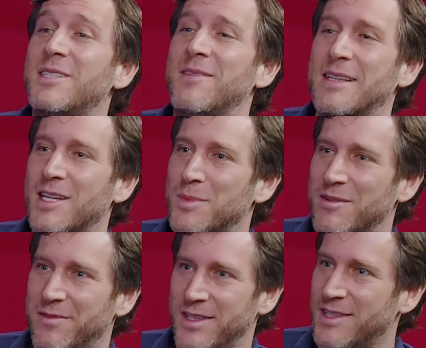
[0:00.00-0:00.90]
você vai ter uma
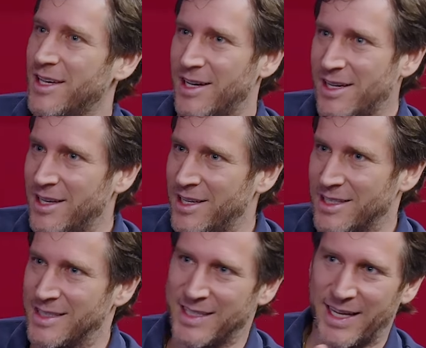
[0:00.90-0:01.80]
vida
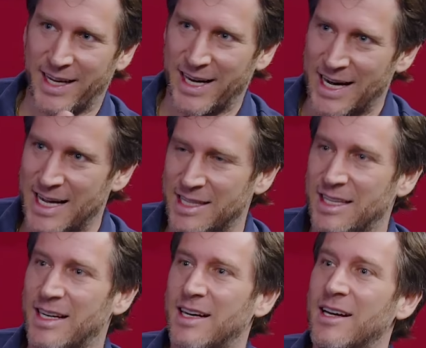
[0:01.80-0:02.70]

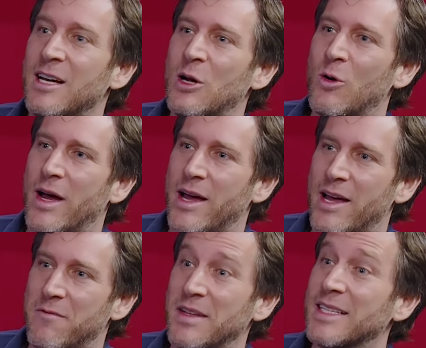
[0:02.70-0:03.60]
desregrada
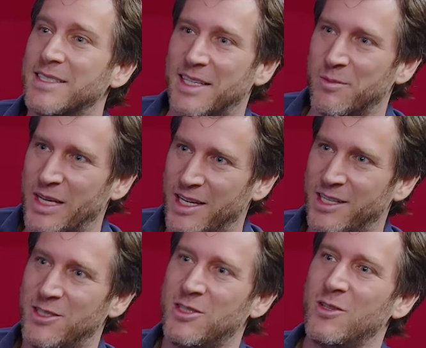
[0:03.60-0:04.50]
é,
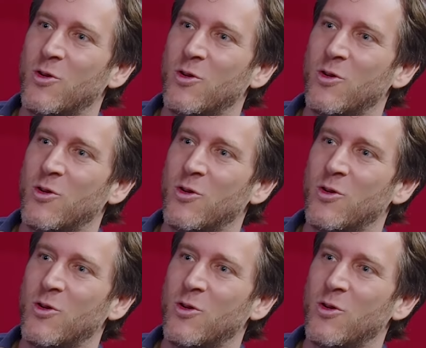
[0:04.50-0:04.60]
financeiramente?